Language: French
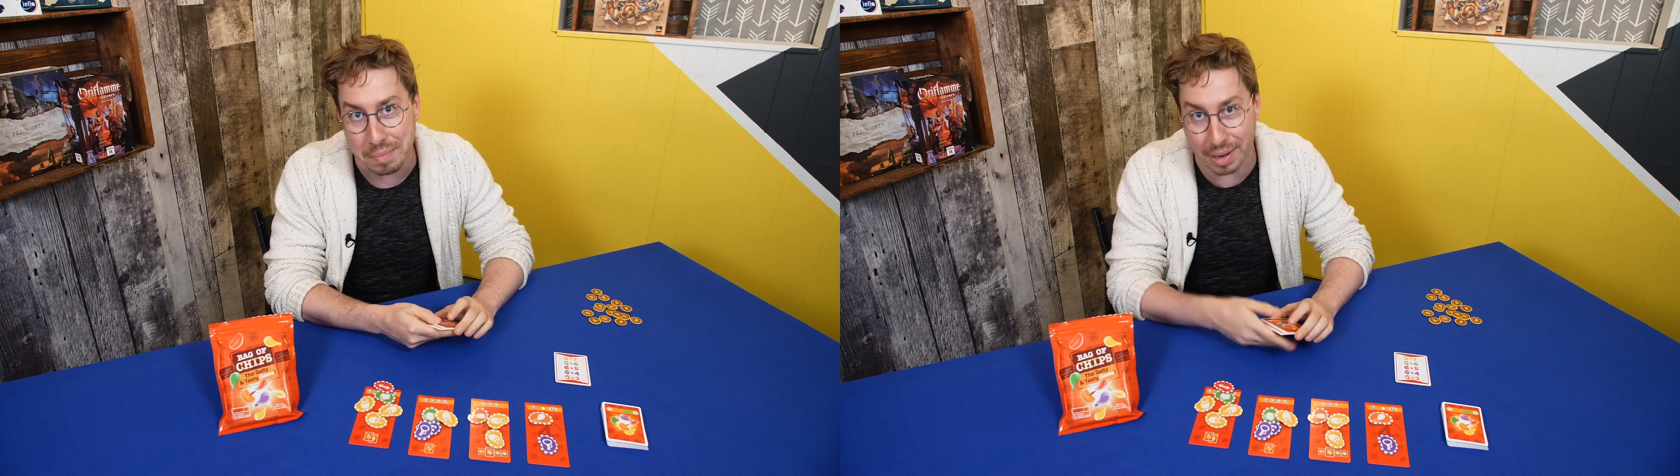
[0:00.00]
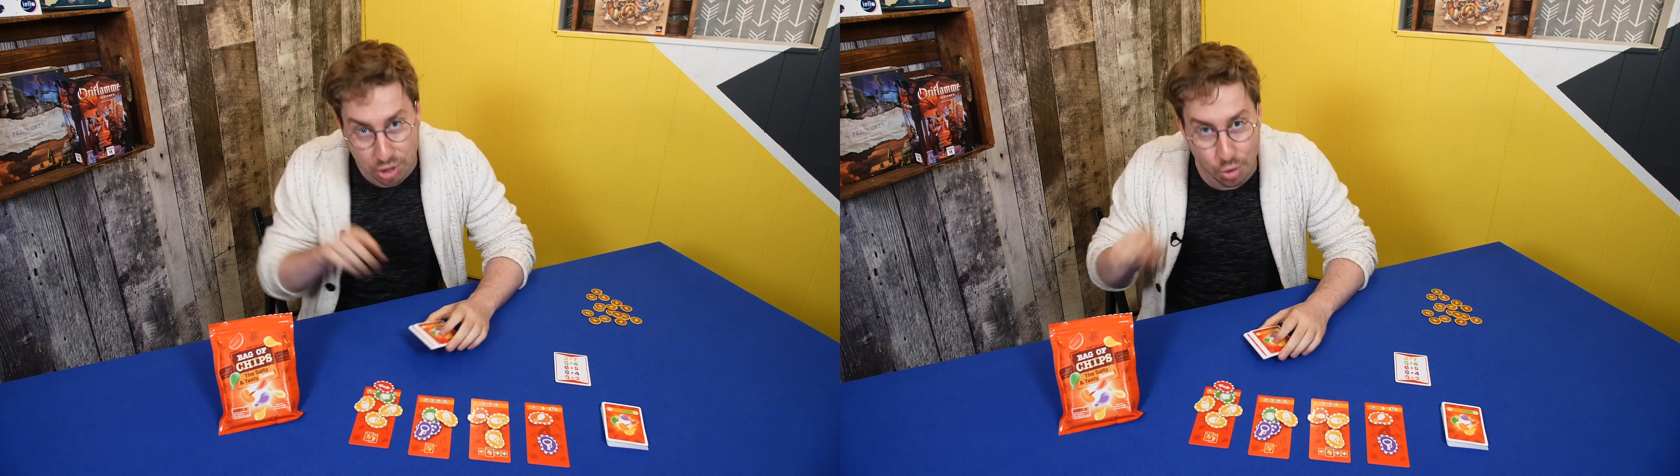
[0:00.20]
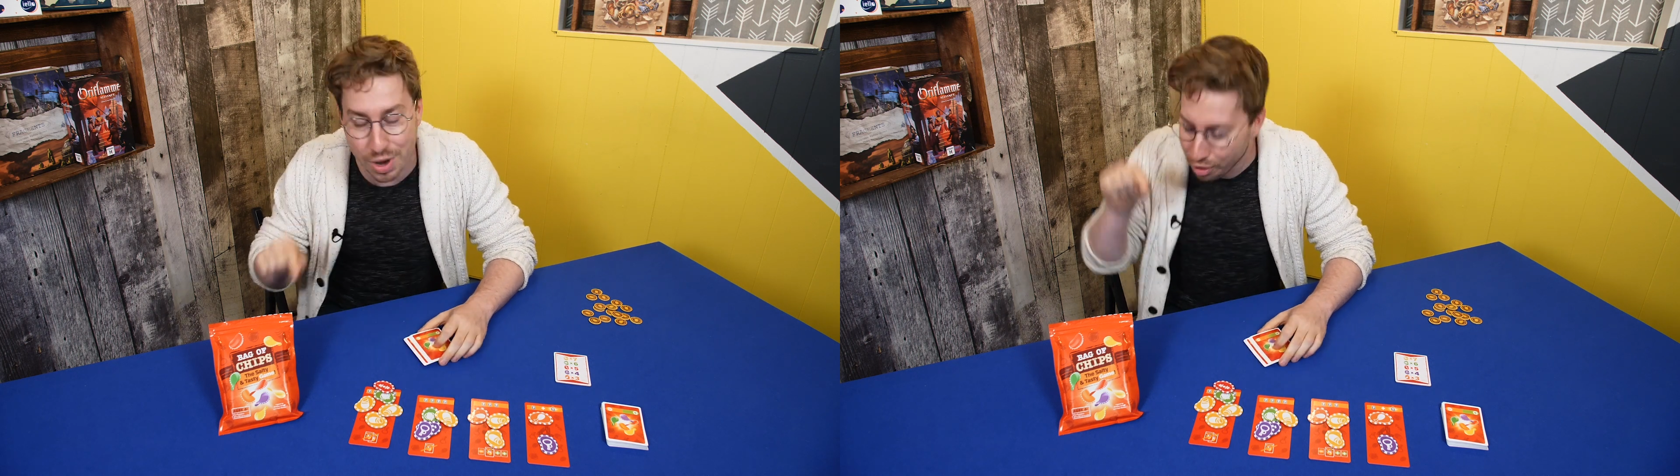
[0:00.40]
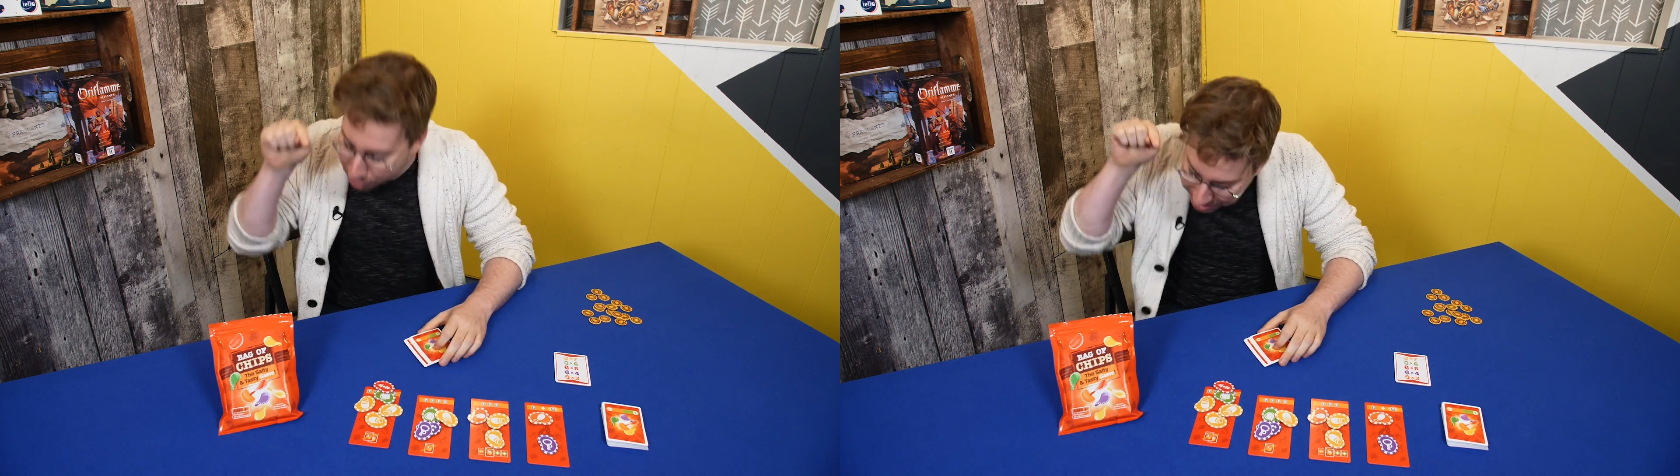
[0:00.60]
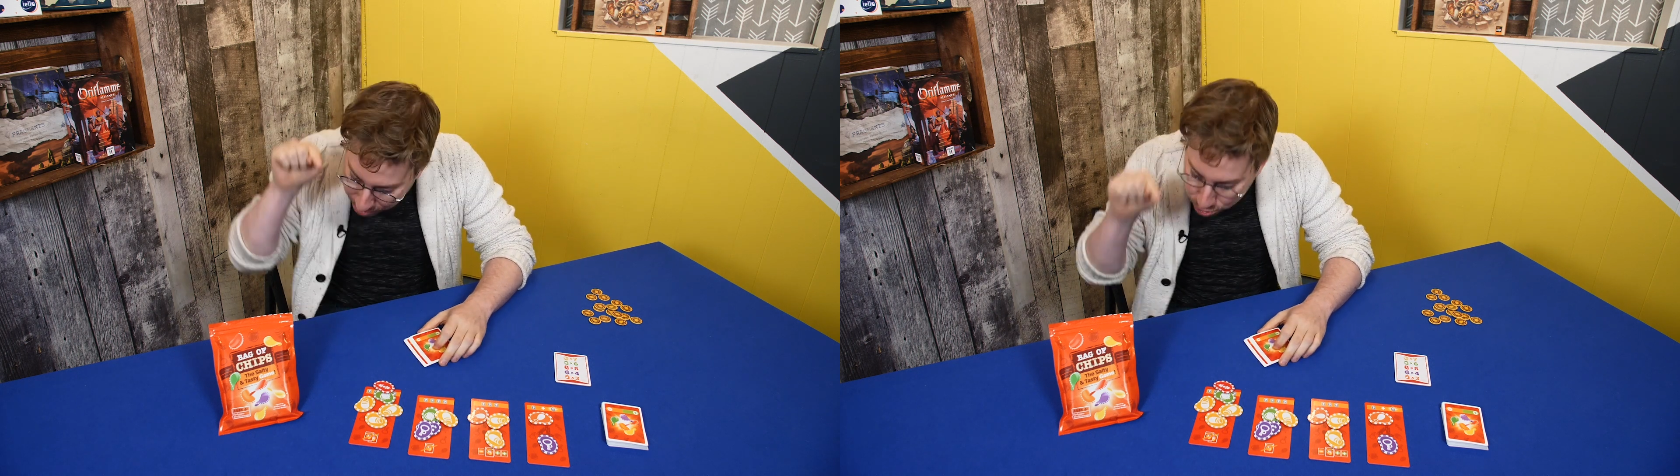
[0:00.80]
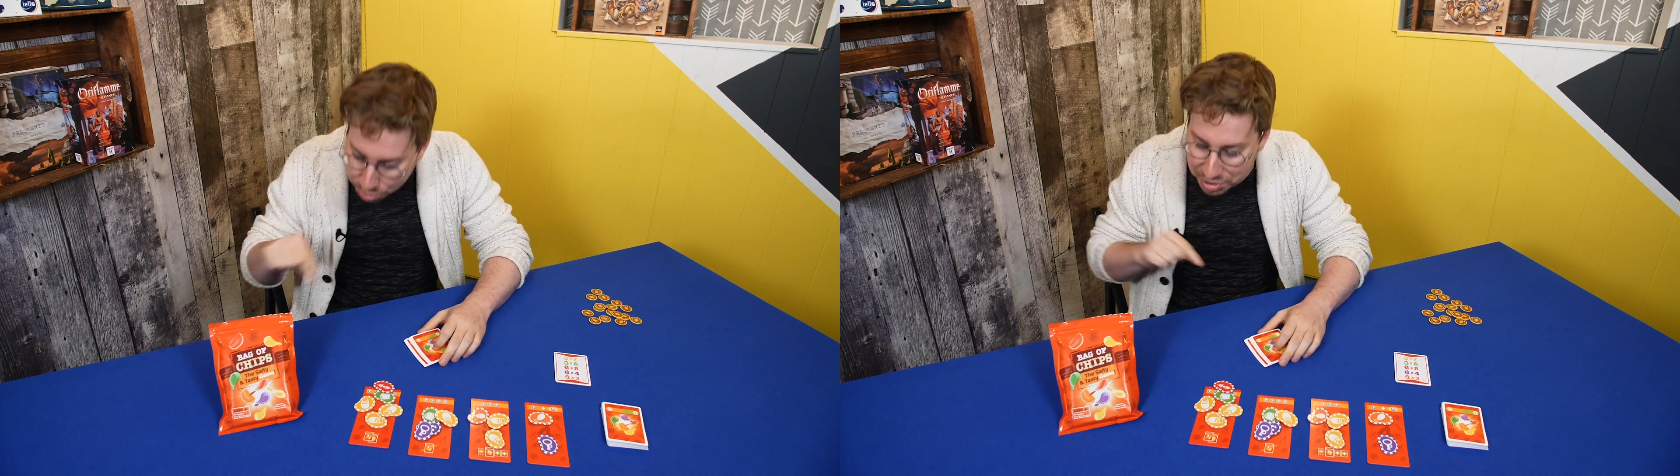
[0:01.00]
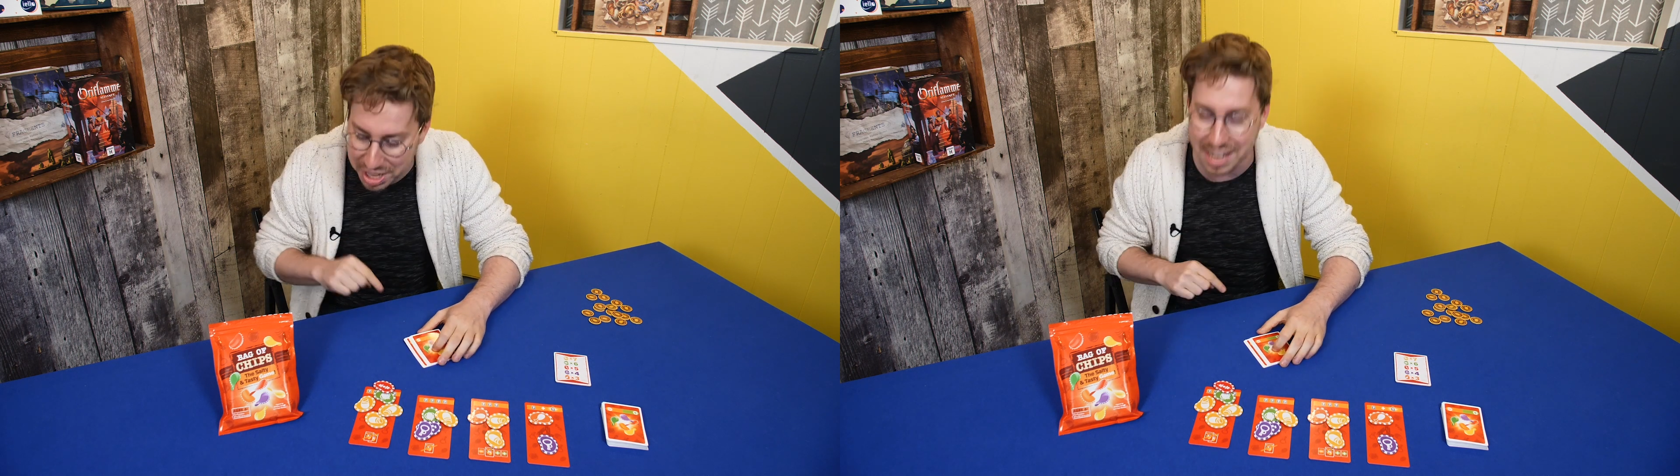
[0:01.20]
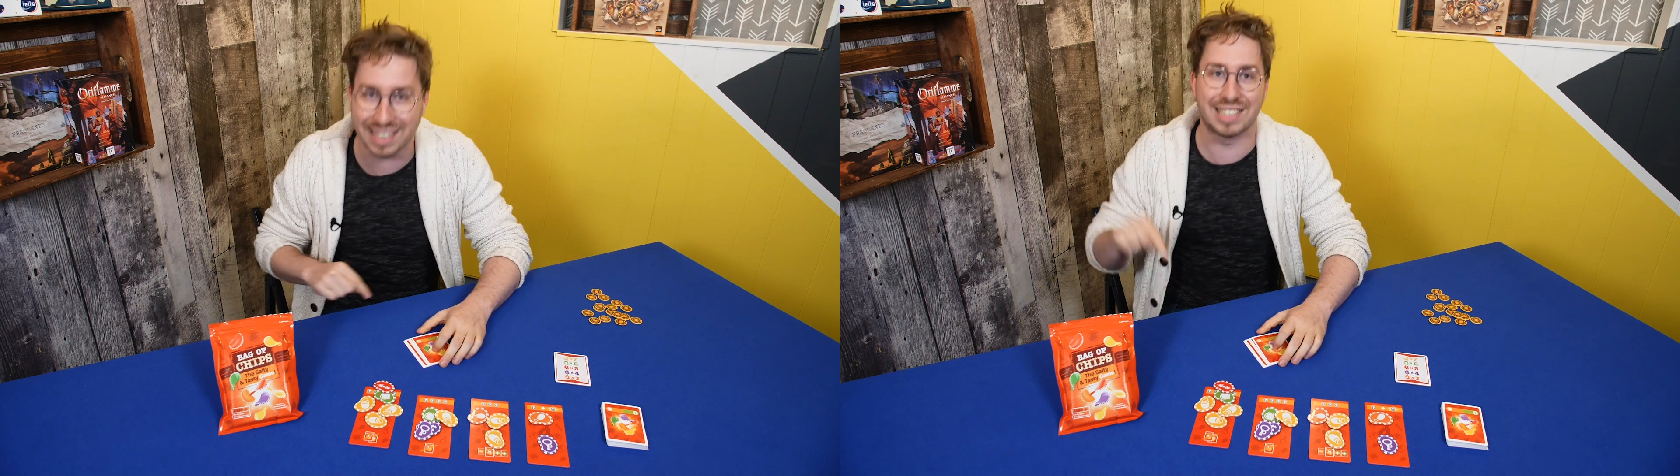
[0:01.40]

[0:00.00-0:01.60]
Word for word: Mais celui-là, on va s'en souvenir.